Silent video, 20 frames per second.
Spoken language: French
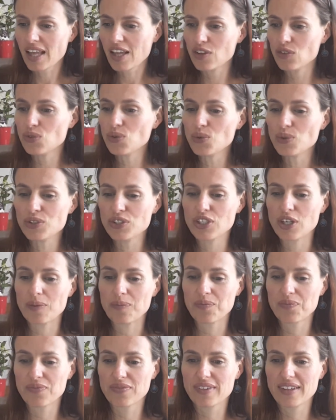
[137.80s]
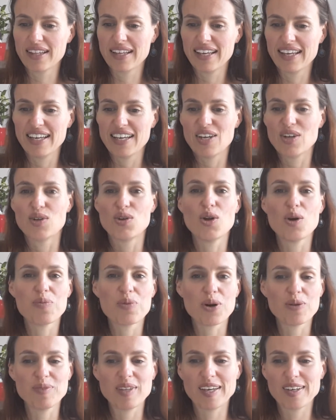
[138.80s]
Donc, le
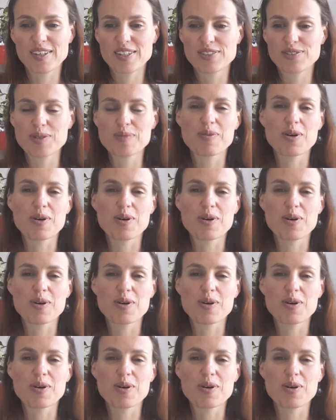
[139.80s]
premier que je vous